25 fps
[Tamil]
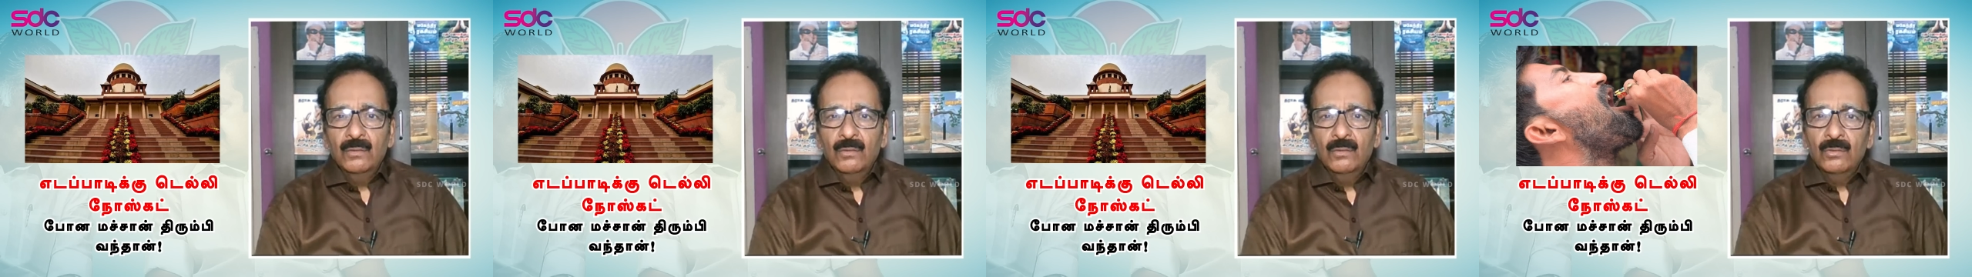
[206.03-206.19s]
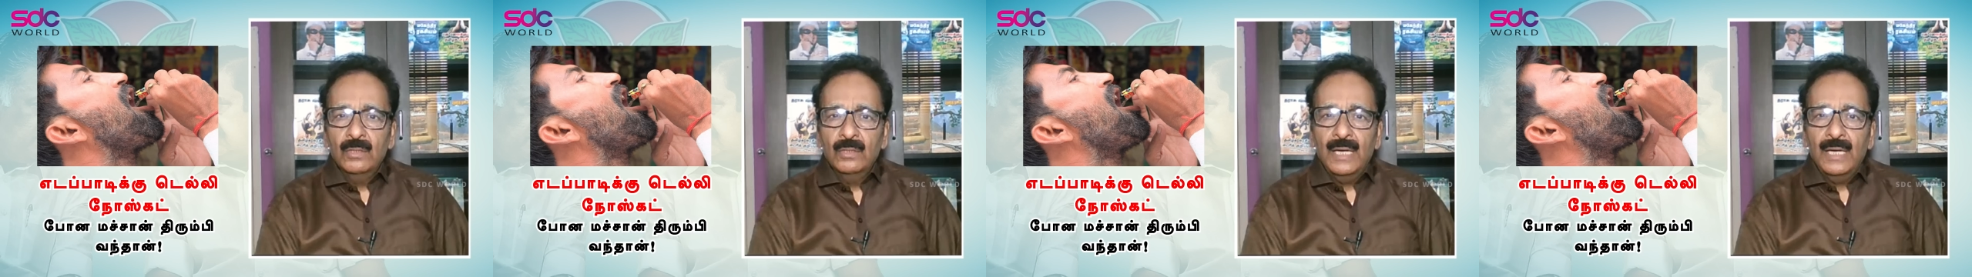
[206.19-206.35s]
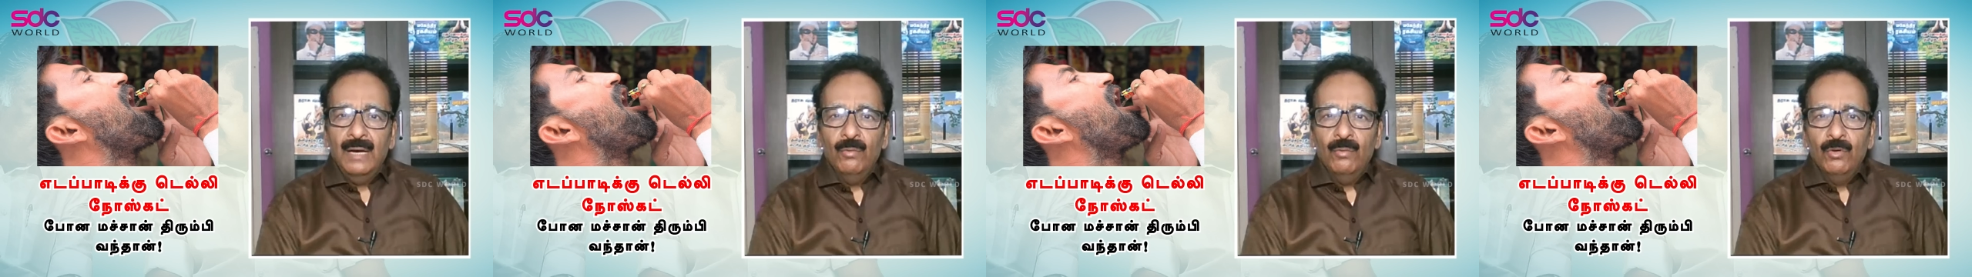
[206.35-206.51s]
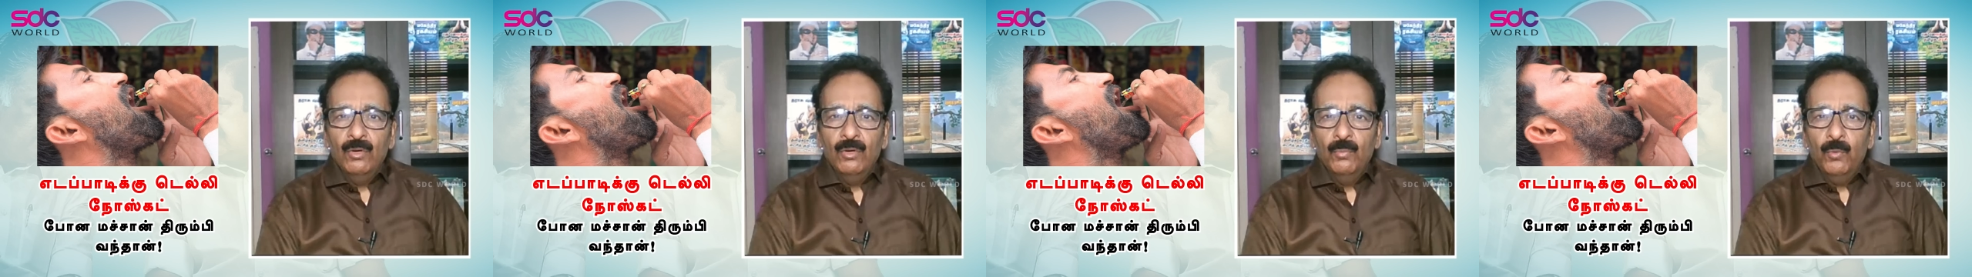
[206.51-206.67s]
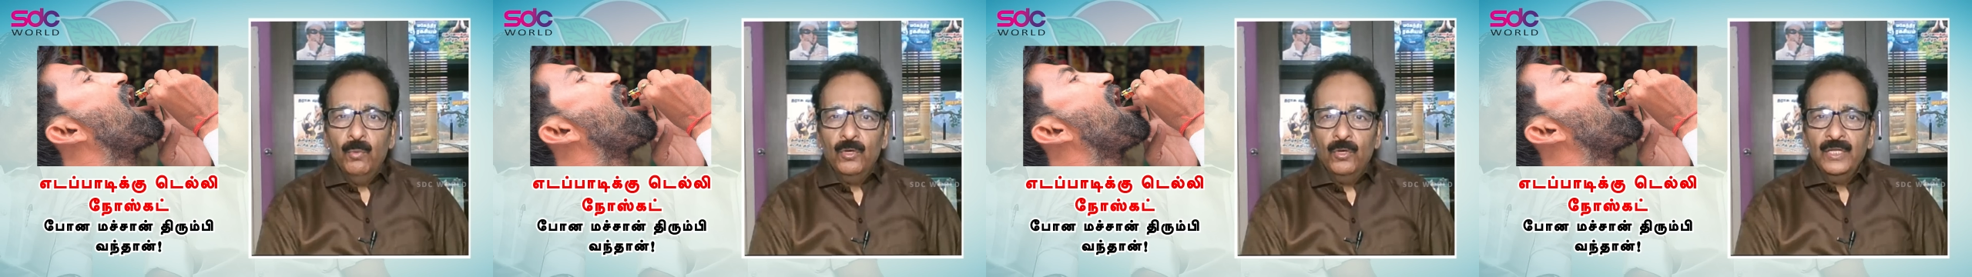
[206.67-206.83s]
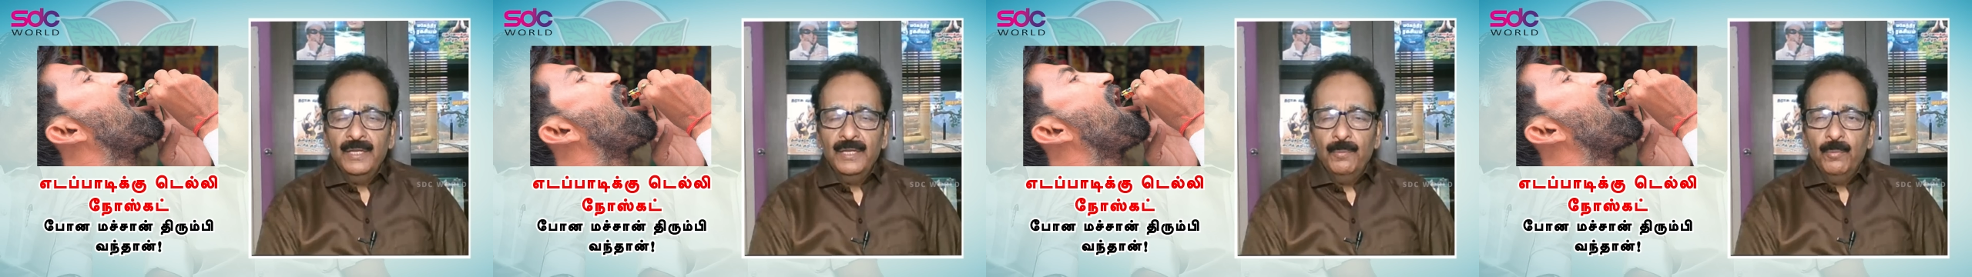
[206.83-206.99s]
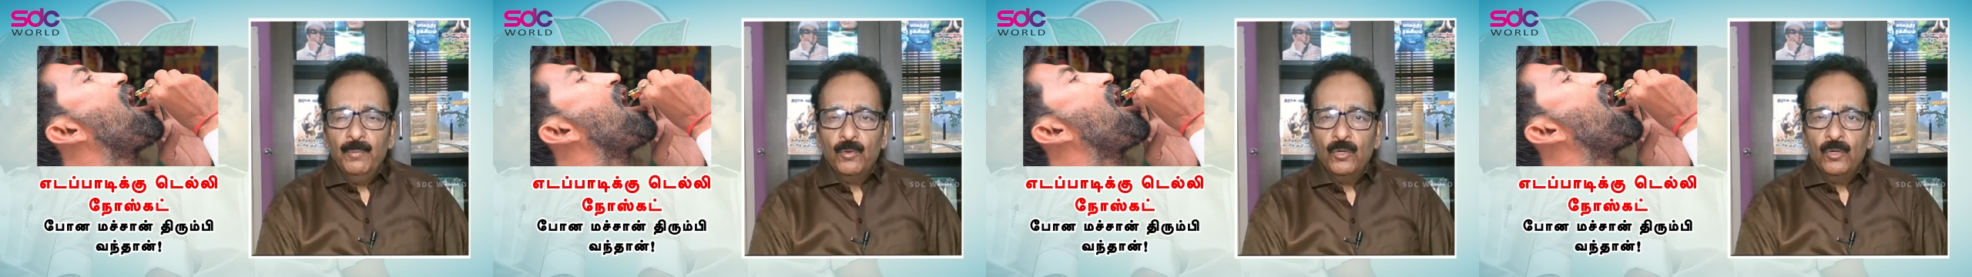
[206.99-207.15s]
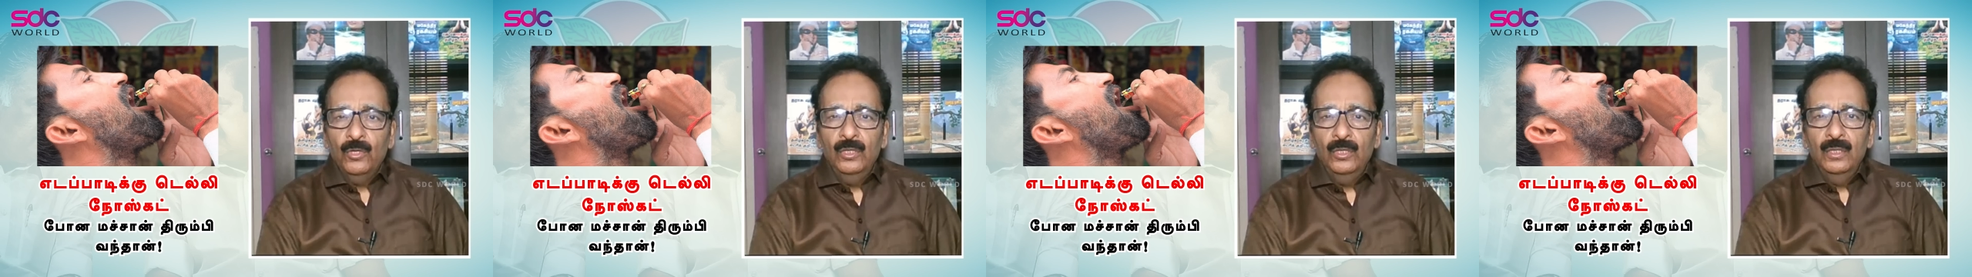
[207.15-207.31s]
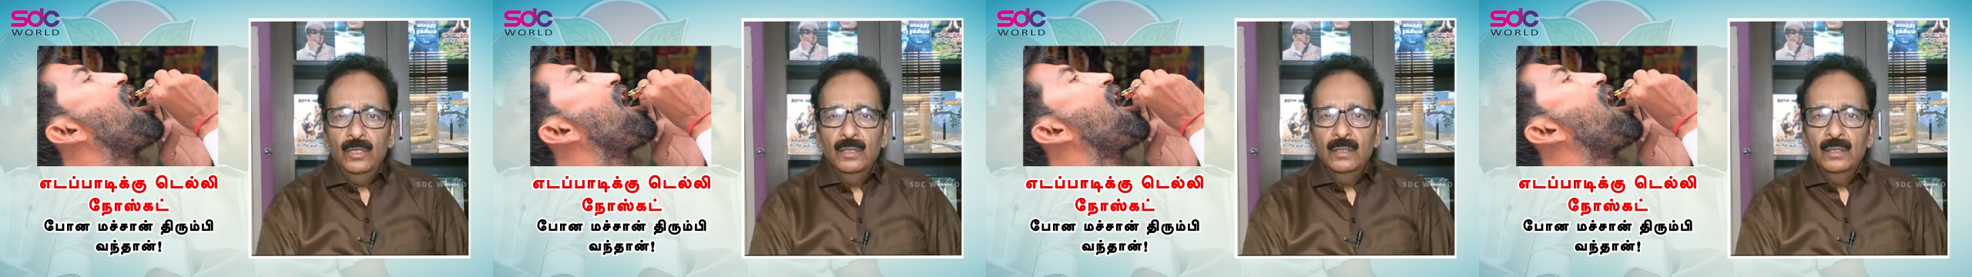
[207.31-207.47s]
குட்கா ஒரு போதைப்
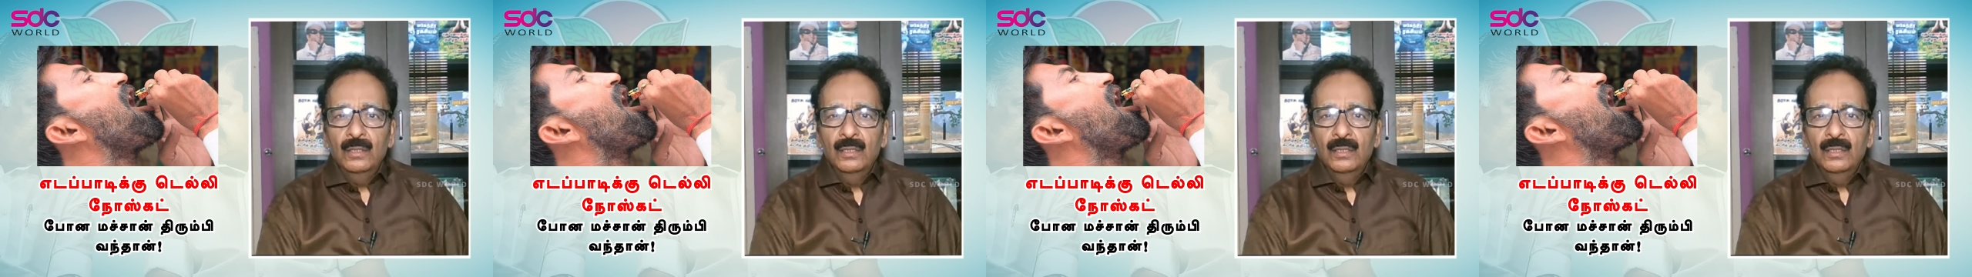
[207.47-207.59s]
பொருள்